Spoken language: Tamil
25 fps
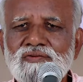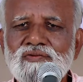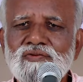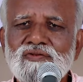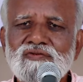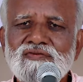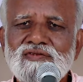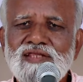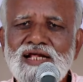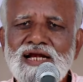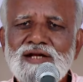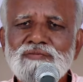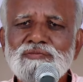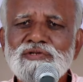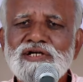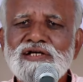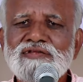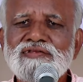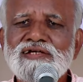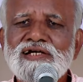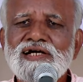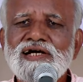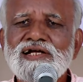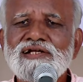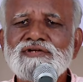ஒரு தலைமை
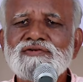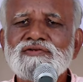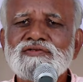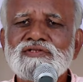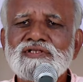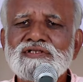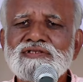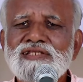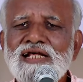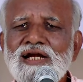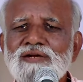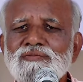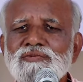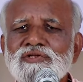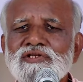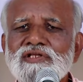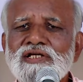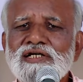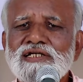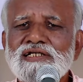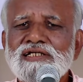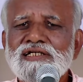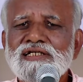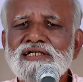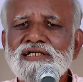அதிகாரி வந்து தலைமை
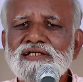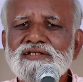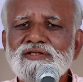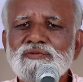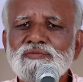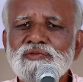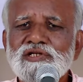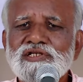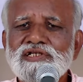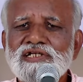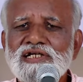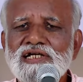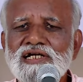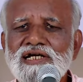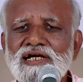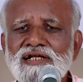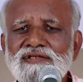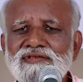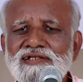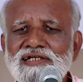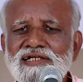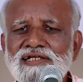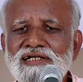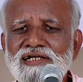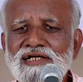தாங்கி அந்த மீட்டிங்கை
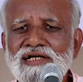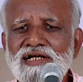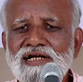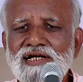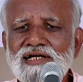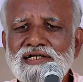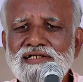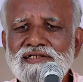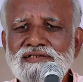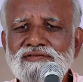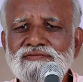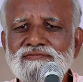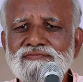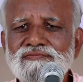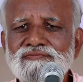நடத்திக்கிட்டு இருக்கிறாரு